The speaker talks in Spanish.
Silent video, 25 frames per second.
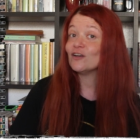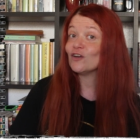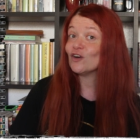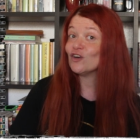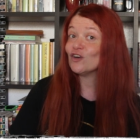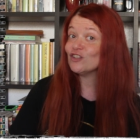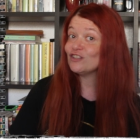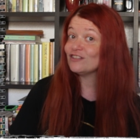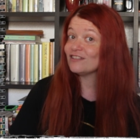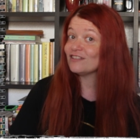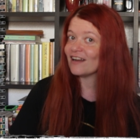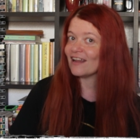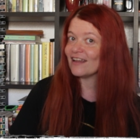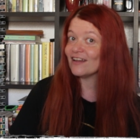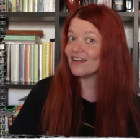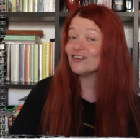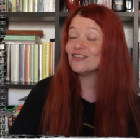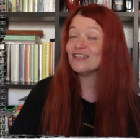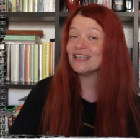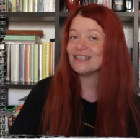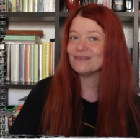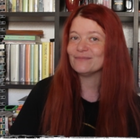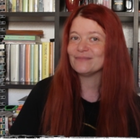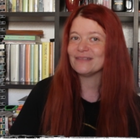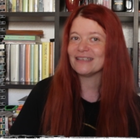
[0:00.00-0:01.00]
os traigo
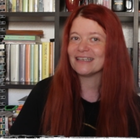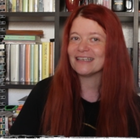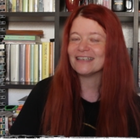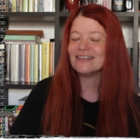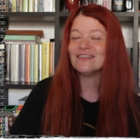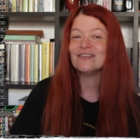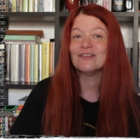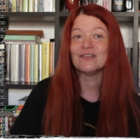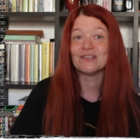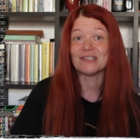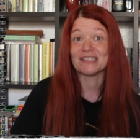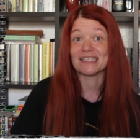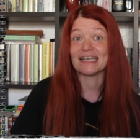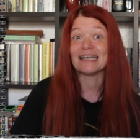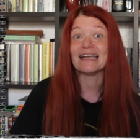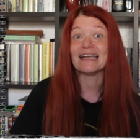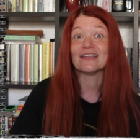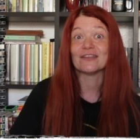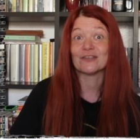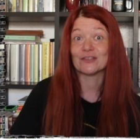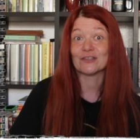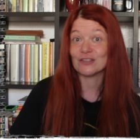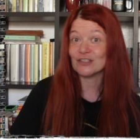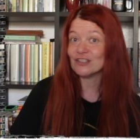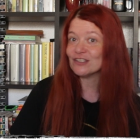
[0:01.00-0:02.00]
también un
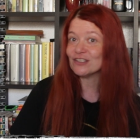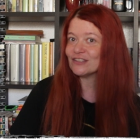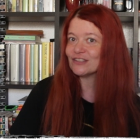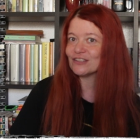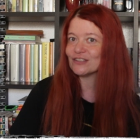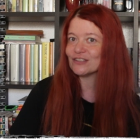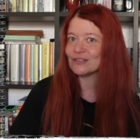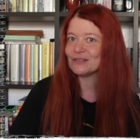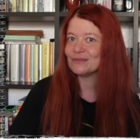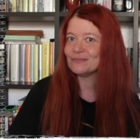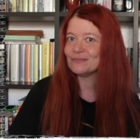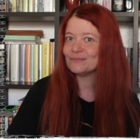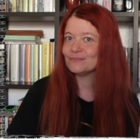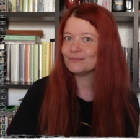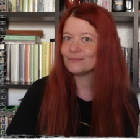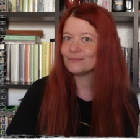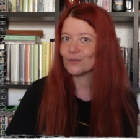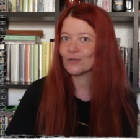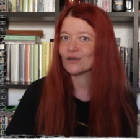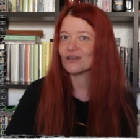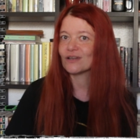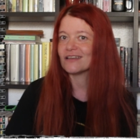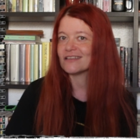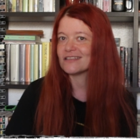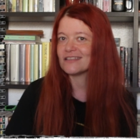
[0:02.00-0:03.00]
relato corto
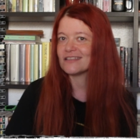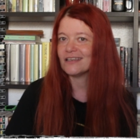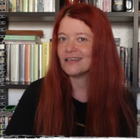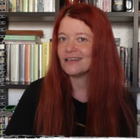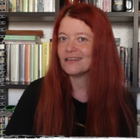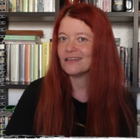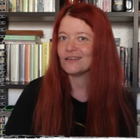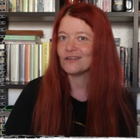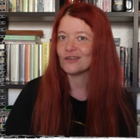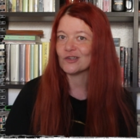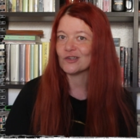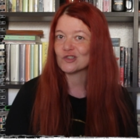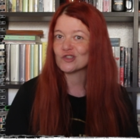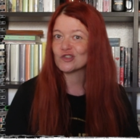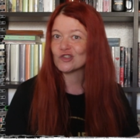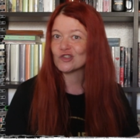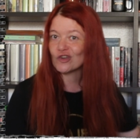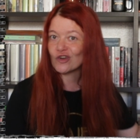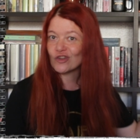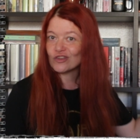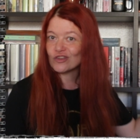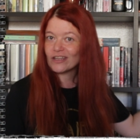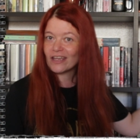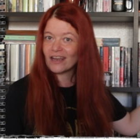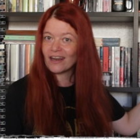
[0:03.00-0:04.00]
porque sí, no
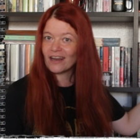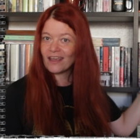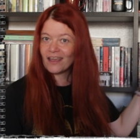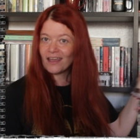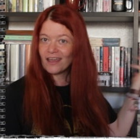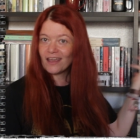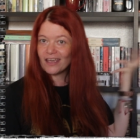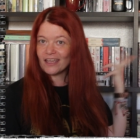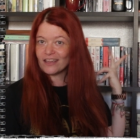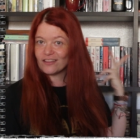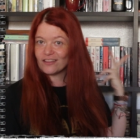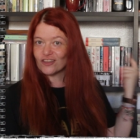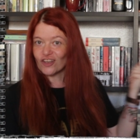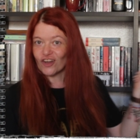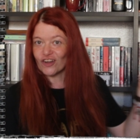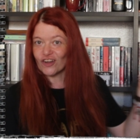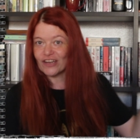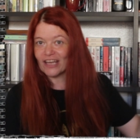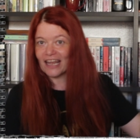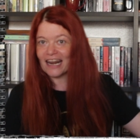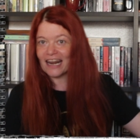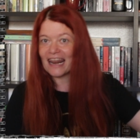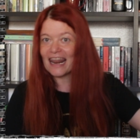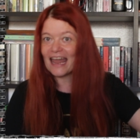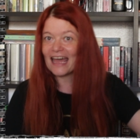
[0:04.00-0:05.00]
solo tiene
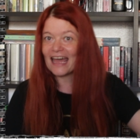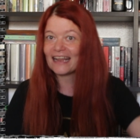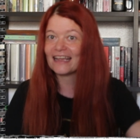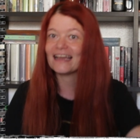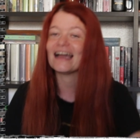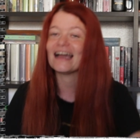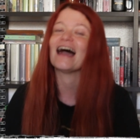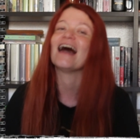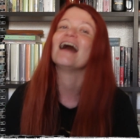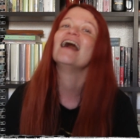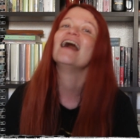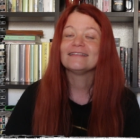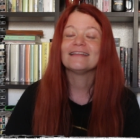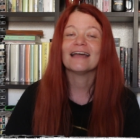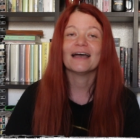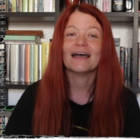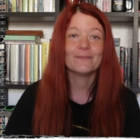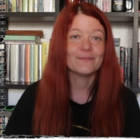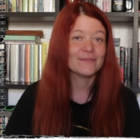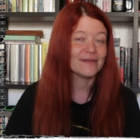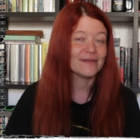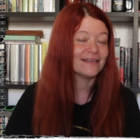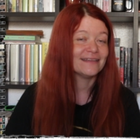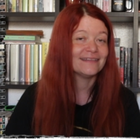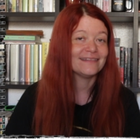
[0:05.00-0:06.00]
historias largas,
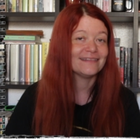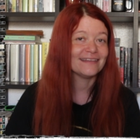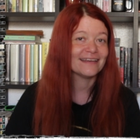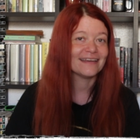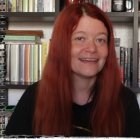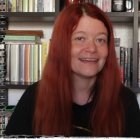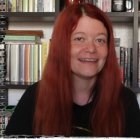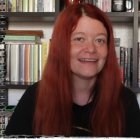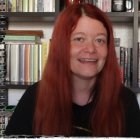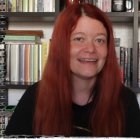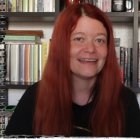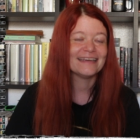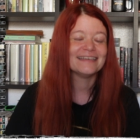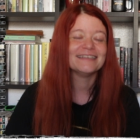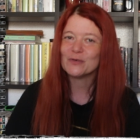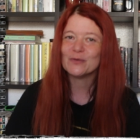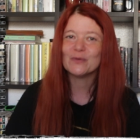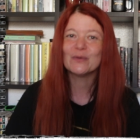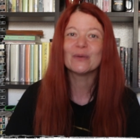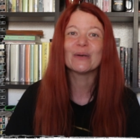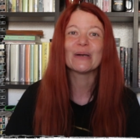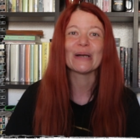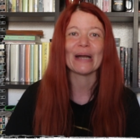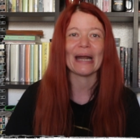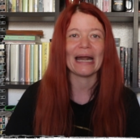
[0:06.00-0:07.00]
también tiene
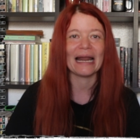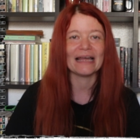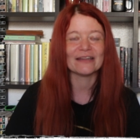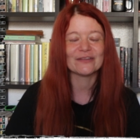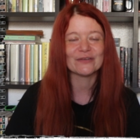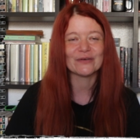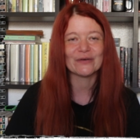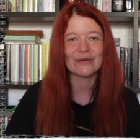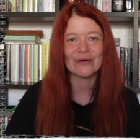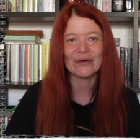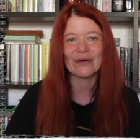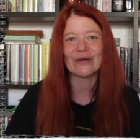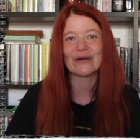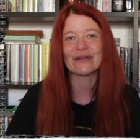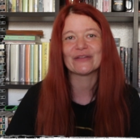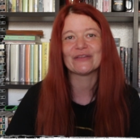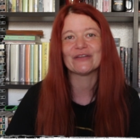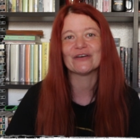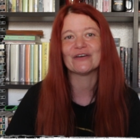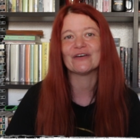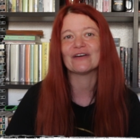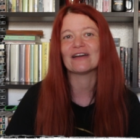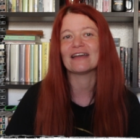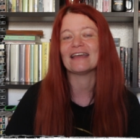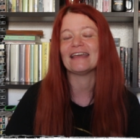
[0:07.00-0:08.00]
un relato
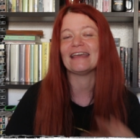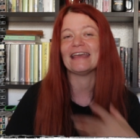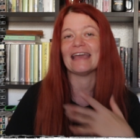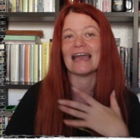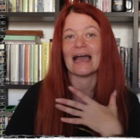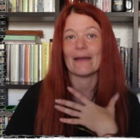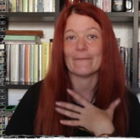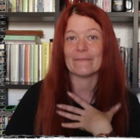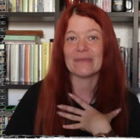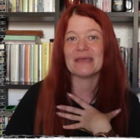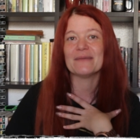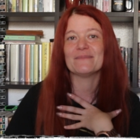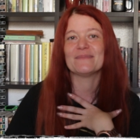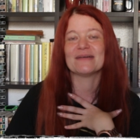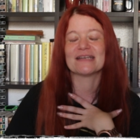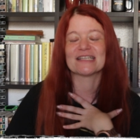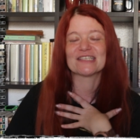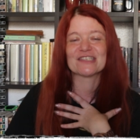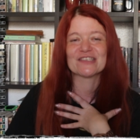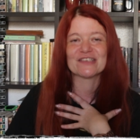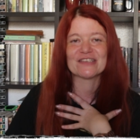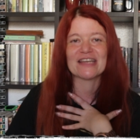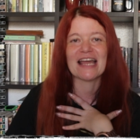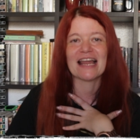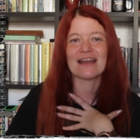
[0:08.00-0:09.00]
corto que a mí
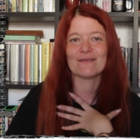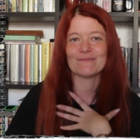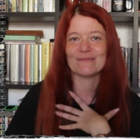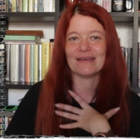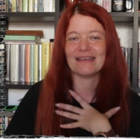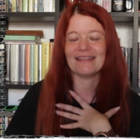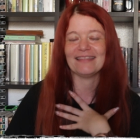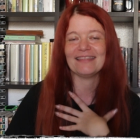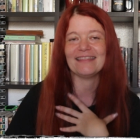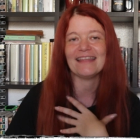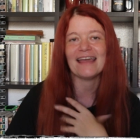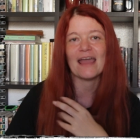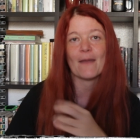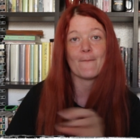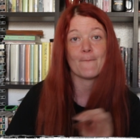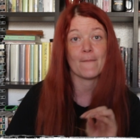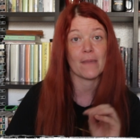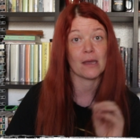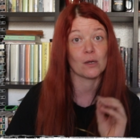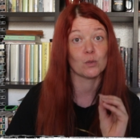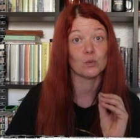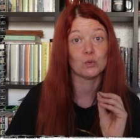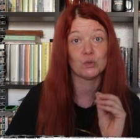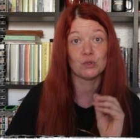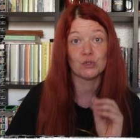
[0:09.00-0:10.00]
personalmente
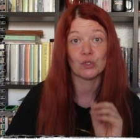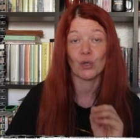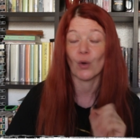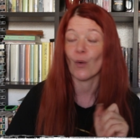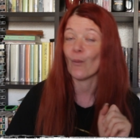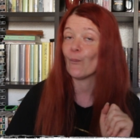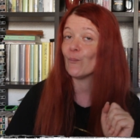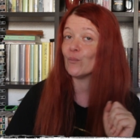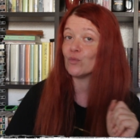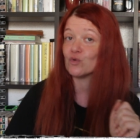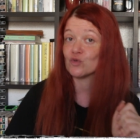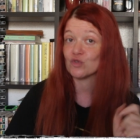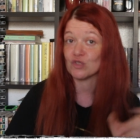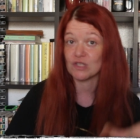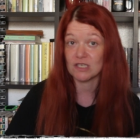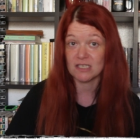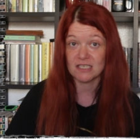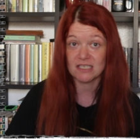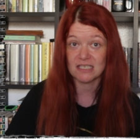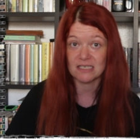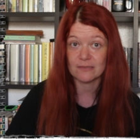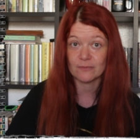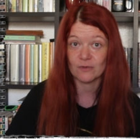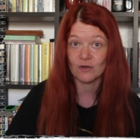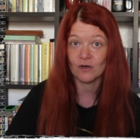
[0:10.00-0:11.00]
me gustó
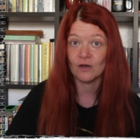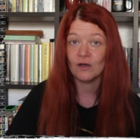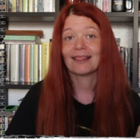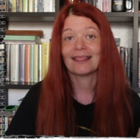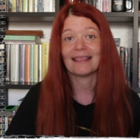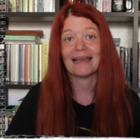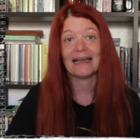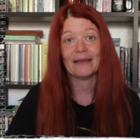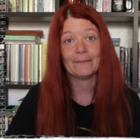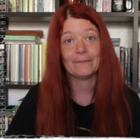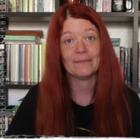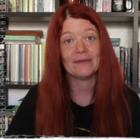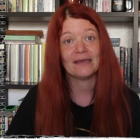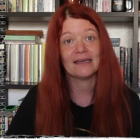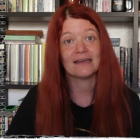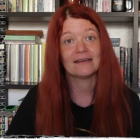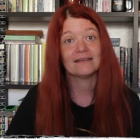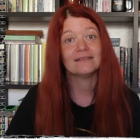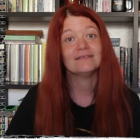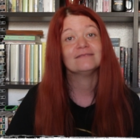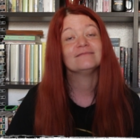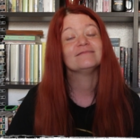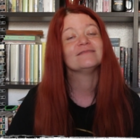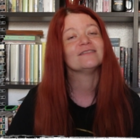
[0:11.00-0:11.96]
muchísimo. También